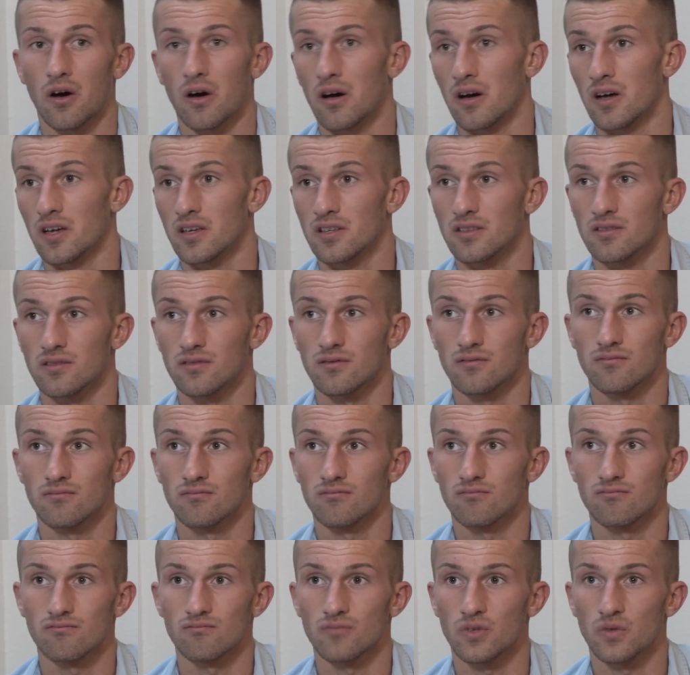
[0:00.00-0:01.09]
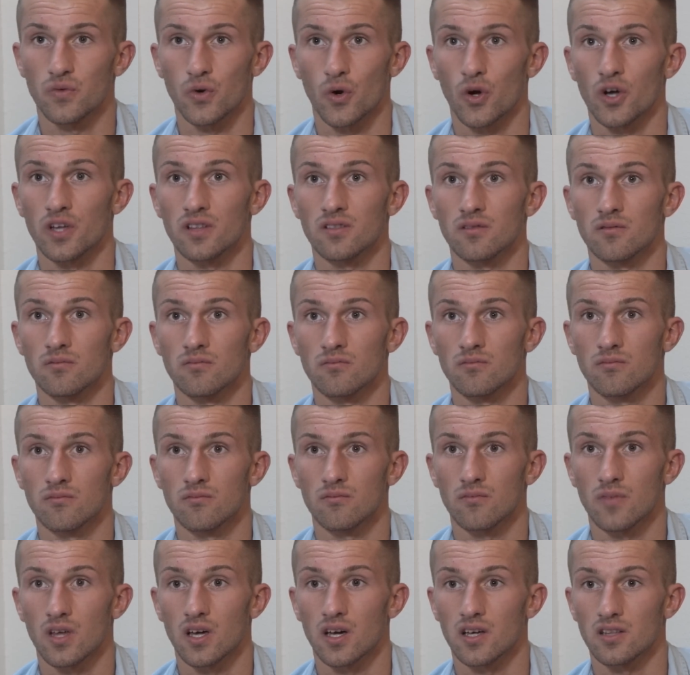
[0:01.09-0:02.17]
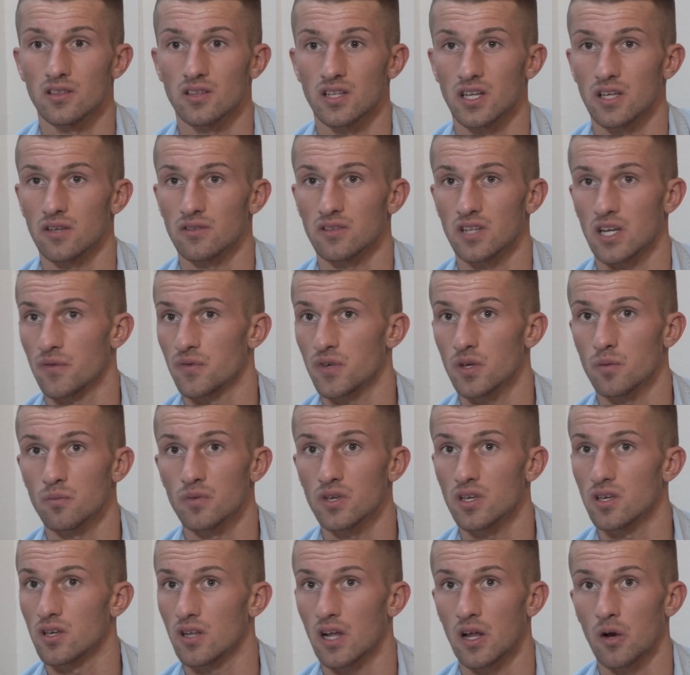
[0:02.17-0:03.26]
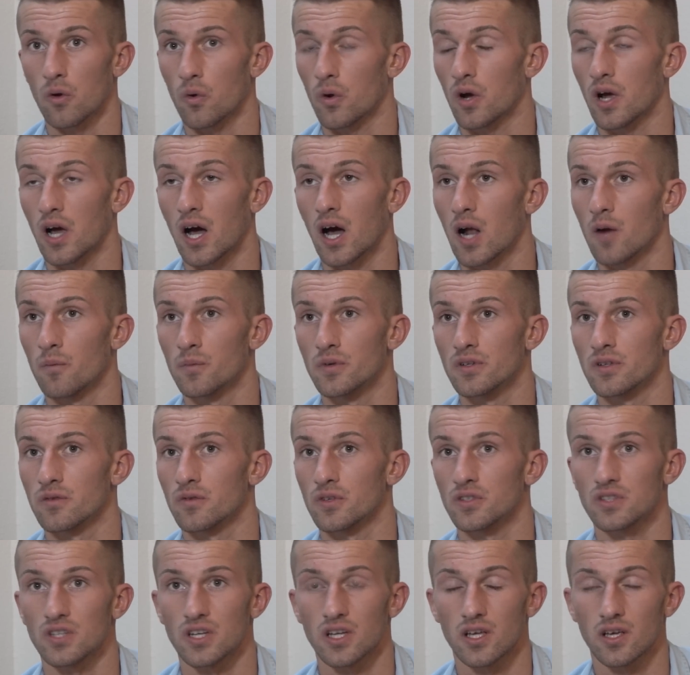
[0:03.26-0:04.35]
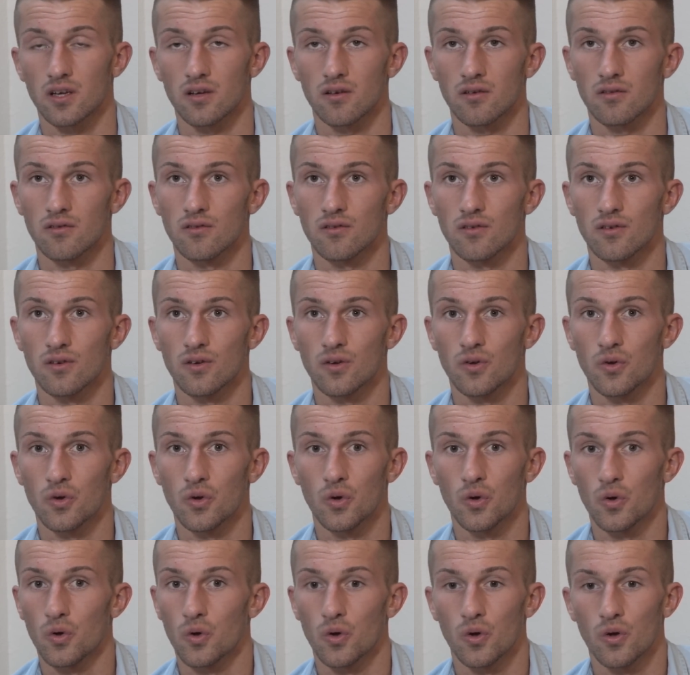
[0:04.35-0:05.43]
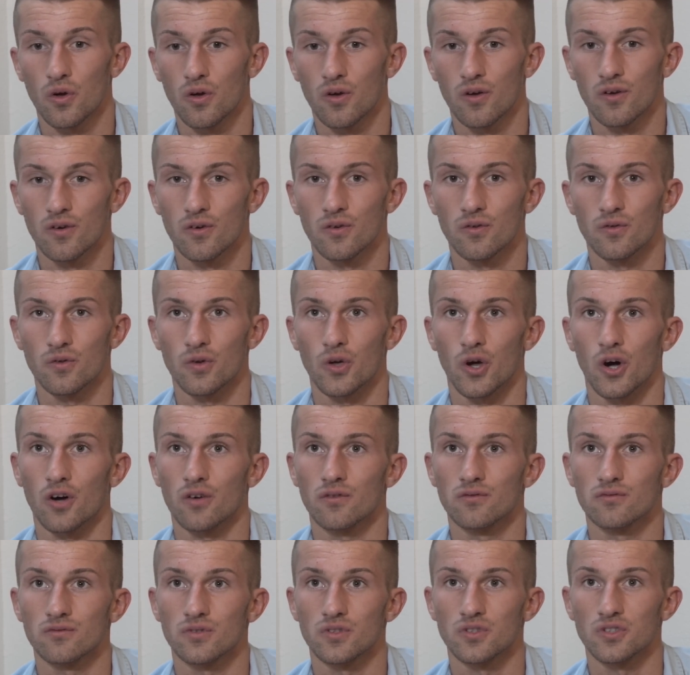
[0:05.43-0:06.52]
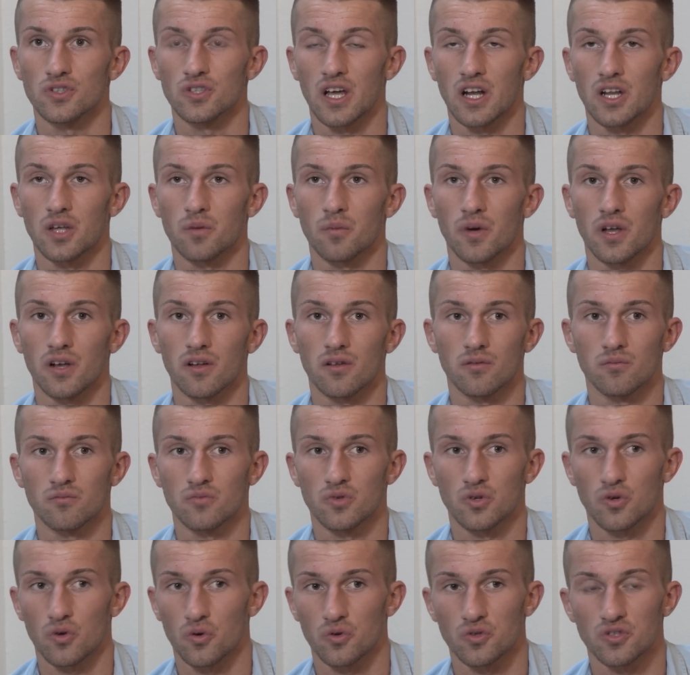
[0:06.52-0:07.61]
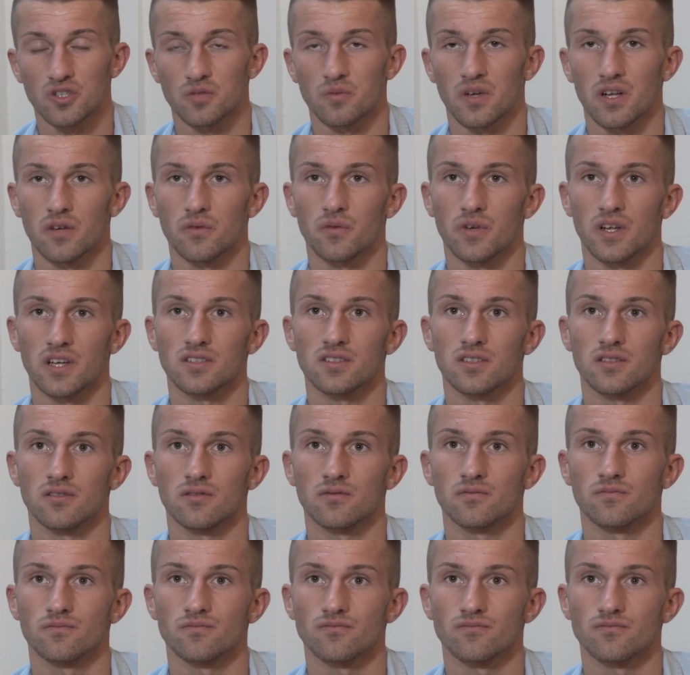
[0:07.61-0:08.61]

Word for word: Äh, ich, mit Freunden äh, tre treffe ich mich in ein Lokal, bis was trinken. Ja, das ist eigentlich meine Großteil meiner Freizeit.